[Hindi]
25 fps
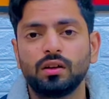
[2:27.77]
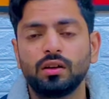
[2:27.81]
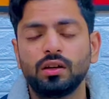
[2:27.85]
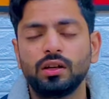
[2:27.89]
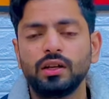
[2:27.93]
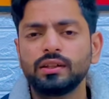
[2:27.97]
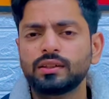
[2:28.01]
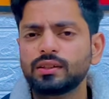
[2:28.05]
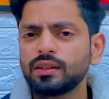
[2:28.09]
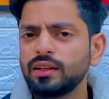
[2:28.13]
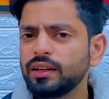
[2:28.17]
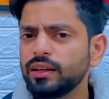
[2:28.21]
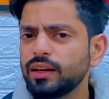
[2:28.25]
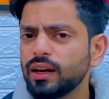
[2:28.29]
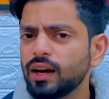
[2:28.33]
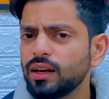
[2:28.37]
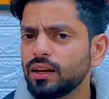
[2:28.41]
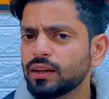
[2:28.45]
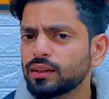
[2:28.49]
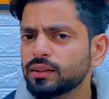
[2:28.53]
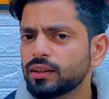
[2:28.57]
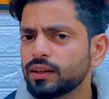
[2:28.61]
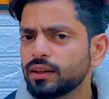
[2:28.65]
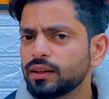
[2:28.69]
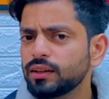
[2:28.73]
इसके लिए क्या
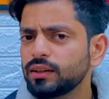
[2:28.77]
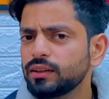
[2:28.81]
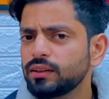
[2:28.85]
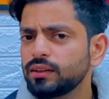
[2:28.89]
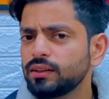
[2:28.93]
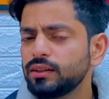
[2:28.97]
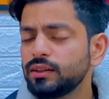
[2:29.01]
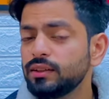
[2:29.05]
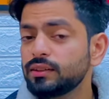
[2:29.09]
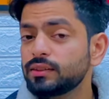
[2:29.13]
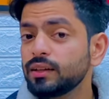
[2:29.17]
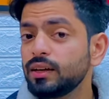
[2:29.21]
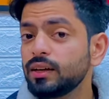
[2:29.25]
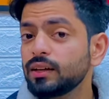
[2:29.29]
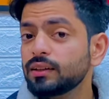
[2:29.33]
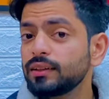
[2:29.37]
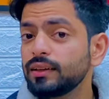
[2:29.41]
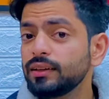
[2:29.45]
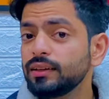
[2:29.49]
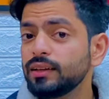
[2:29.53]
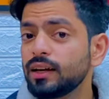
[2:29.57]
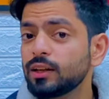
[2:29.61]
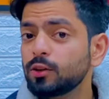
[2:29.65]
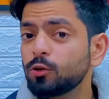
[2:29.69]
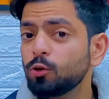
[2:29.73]
लगता है इसके लिए लगता
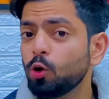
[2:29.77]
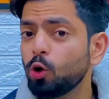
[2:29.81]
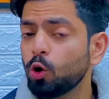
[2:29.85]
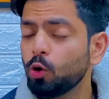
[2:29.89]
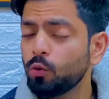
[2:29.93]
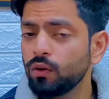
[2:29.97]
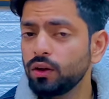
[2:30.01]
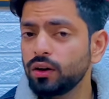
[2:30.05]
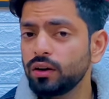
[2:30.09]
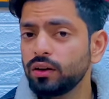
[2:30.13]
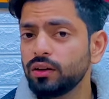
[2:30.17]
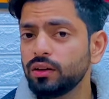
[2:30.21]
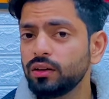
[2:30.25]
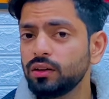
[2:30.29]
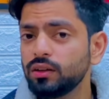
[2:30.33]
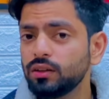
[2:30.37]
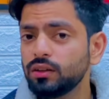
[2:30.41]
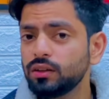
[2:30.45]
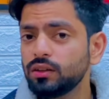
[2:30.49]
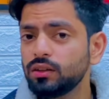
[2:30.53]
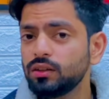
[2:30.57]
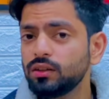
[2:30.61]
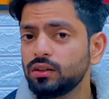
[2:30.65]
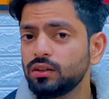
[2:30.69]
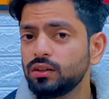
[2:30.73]
है तो या तो ओवर
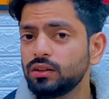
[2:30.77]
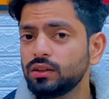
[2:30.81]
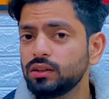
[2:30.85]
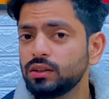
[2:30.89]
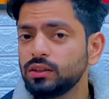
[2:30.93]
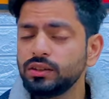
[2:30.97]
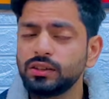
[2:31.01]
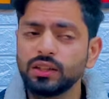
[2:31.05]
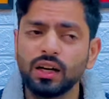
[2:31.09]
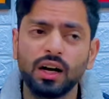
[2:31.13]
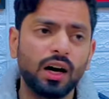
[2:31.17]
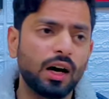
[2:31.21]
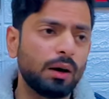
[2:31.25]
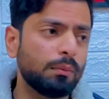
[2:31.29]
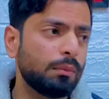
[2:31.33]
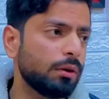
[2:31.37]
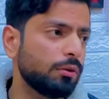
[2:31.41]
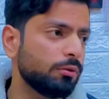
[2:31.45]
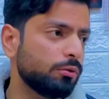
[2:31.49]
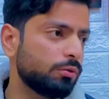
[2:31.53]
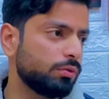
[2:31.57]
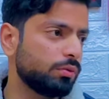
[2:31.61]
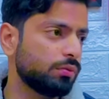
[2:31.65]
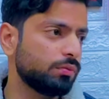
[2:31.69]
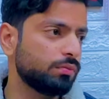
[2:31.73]
या
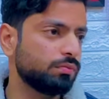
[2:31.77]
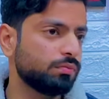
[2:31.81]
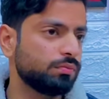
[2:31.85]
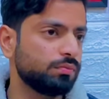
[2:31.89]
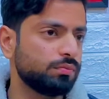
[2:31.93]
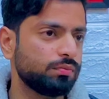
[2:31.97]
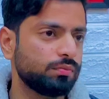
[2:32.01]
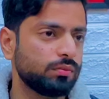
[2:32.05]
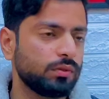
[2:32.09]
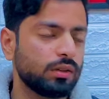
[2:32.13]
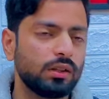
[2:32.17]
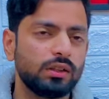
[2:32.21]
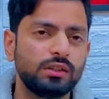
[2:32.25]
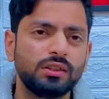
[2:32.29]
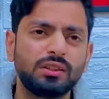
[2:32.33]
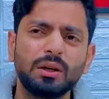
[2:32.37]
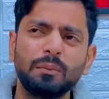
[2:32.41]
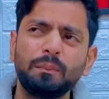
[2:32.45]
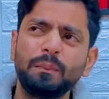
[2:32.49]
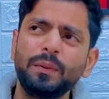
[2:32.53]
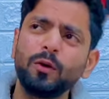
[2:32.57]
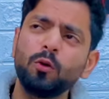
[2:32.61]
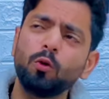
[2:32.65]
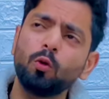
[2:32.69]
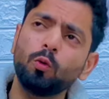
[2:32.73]
अबव
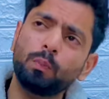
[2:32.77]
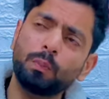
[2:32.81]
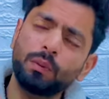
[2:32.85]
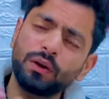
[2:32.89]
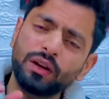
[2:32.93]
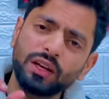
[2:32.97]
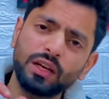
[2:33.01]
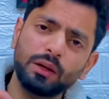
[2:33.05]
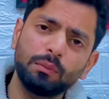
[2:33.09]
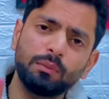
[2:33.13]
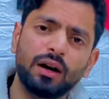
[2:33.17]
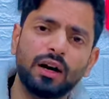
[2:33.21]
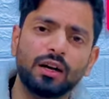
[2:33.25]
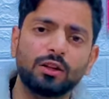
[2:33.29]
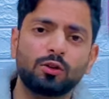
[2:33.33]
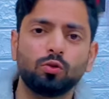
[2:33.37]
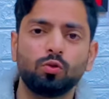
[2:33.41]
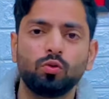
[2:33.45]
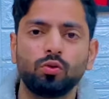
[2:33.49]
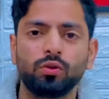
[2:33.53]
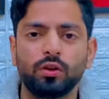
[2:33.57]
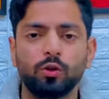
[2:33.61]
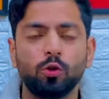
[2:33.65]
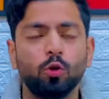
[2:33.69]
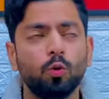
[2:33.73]
जब भी ऊपर की बात
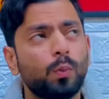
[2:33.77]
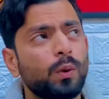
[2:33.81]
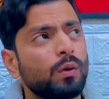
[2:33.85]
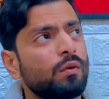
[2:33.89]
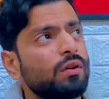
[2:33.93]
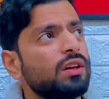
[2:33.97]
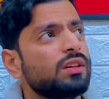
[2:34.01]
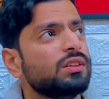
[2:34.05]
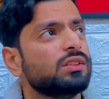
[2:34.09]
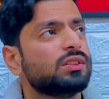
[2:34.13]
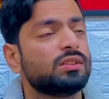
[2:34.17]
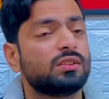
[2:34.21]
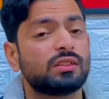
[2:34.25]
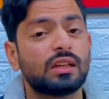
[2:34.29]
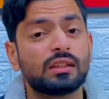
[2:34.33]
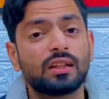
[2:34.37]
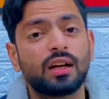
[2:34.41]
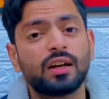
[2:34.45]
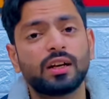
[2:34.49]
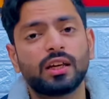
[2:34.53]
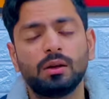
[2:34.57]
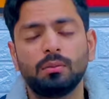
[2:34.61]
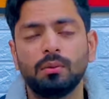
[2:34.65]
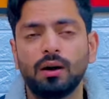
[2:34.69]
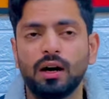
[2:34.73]
होगी ऊपर वाली
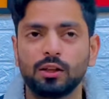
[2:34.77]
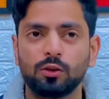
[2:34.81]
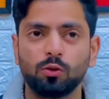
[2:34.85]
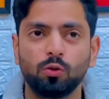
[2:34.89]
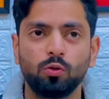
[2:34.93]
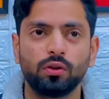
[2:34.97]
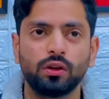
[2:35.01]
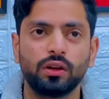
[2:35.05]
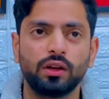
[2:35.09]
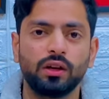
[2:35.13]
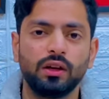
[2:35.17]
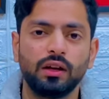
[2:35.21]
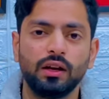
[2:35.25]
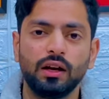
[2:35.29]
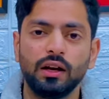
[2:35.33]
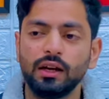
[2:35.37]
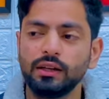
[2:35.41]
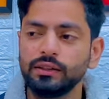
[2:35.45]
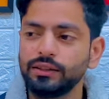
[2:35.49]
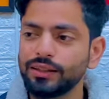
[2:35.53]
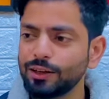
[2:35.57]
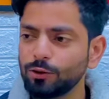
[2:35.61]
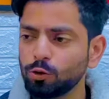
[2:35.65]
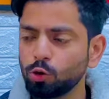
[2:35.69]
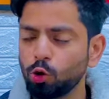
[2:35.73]
सतह की बात होगी
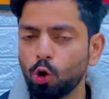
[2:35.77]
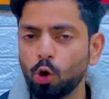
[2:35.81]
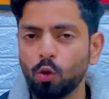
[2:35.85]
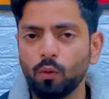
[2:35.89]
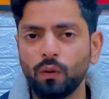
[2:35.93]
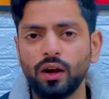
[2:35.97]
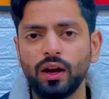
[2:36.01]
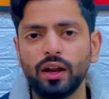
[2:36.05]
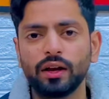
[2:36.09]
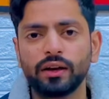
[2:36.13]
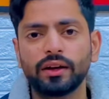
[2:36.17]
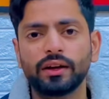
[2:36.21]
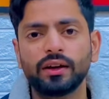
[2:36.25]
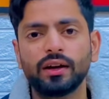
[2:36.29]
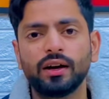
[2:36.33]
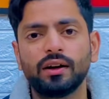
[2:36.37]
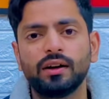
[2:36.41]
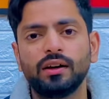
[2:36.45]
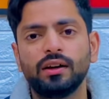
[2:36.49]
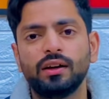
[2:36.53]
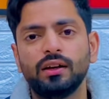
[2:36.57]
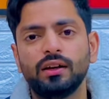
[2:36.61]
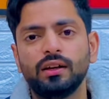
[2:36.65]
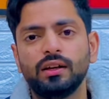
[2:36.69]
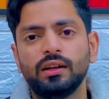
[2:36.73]
या तो ओवर लगेगा
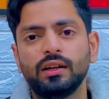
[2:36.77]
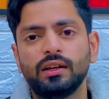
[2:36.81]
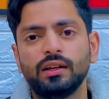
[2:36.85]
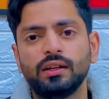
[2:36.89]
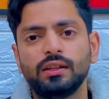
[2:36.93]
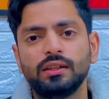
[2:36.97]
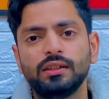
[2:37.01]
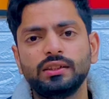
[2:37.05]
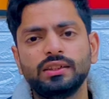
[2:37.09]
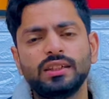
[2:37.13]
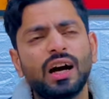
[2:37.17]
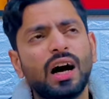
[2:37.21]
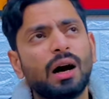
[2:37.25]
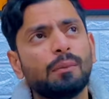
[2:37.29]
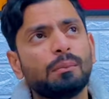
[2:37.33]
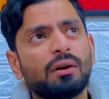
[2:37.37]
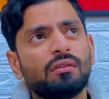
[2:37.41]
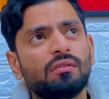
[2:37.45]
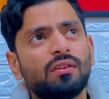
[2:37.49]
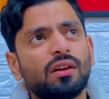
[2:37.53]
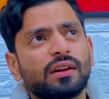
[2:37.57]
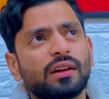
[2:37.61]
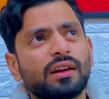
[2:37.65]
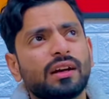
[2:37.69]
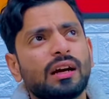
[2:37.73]
या अबव
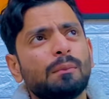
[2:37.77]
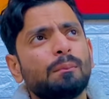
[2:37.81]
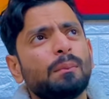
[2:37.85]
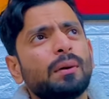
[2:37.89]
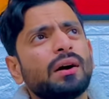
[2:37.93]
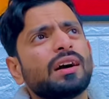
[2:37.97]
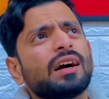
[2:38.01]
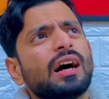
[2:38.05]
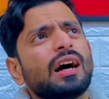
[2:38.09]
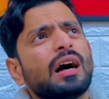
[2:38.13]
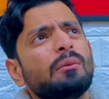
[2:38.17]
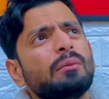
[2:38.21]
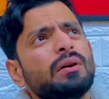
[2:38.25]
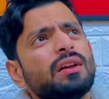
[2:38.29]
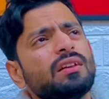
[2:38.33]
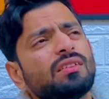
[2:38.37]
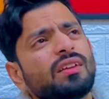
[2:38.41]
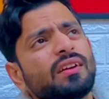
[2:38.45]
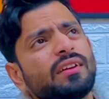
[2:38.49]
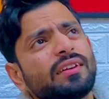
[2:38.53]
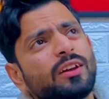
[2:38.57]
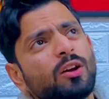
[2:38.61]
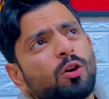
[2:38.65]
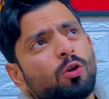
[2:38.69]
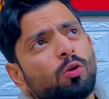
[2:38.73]
लगेगा पंखा मेरे
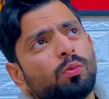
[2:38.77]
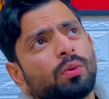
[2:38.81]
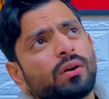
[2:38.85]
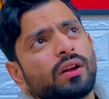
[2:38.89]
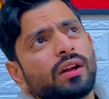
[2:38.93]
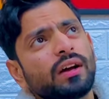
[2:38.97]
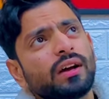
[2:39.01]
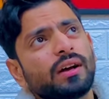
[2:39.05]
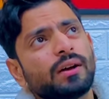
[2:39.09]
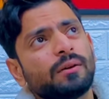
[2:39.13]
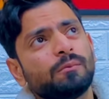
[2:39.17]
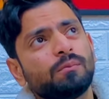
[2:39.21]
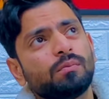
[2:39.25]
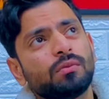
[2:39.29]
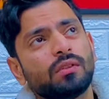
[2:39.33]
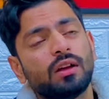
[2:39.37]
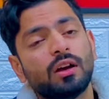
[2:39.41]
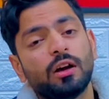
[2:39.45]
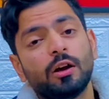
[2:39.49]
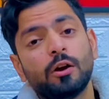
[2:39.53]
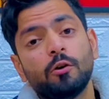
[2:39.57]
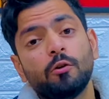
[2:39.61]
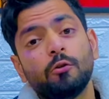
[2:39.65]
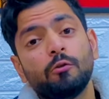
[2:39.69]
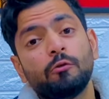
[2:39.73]
सर के ऊपर है
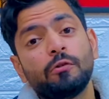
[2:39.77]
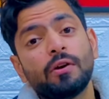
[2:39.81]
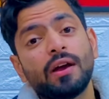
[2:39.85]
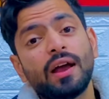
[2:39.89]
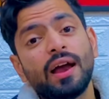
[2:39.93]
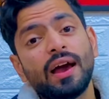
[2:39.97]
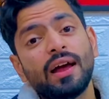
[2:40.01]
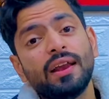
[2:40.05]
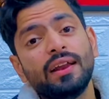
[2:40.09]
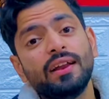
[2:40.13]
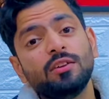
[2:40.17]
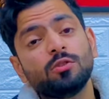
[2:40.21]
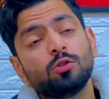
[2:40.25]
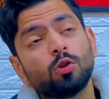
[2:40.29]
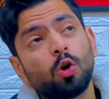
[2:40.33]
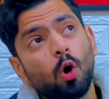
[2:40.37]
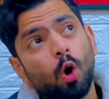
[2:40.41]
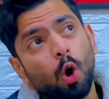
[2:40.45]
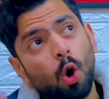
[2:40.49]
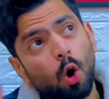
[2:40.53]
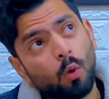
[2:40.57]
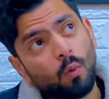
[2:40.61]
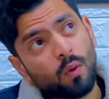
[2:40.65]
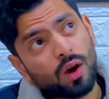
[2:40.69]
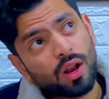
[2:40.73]
फैन इज
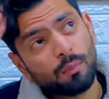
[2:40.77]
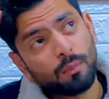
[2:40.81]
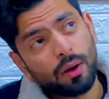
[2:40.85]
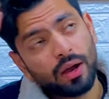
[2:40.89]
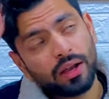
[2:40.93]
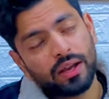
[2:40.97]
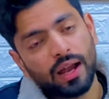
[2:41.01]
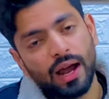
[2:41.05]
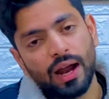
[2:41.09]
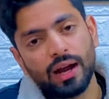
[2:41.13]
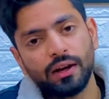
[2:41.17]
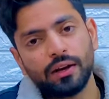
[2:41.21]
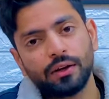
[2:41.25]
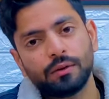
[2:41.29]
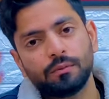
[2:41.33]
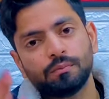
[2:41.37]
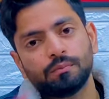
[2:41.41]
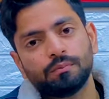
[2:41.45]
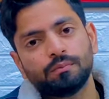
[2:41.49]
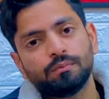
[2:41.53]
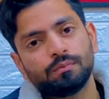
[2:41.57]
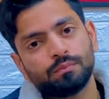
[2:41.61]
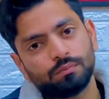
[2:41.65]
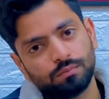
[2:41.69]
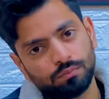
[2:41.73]
ओवर माई हेड
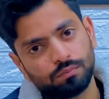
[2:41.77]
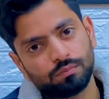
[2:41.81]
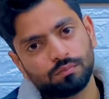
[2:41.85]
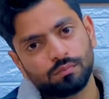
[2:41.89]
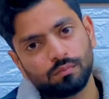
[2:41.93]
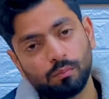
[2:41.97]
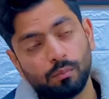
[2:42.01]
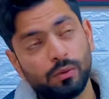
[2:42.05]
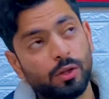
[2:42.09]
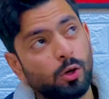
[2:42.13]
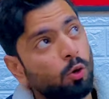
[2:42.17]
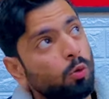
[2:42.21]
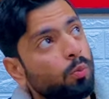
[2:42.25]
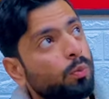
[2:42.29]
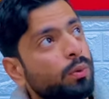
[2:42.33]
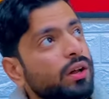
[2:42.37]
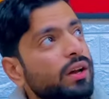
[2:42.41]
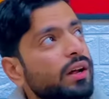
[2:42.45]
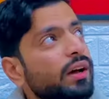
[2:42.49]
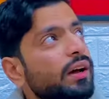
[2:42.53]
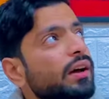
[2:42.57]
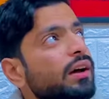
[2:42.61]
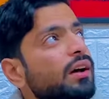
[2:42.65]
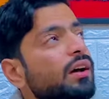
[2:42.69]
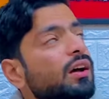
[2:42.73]
मेरे ऊपर
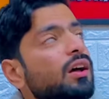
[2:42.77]
है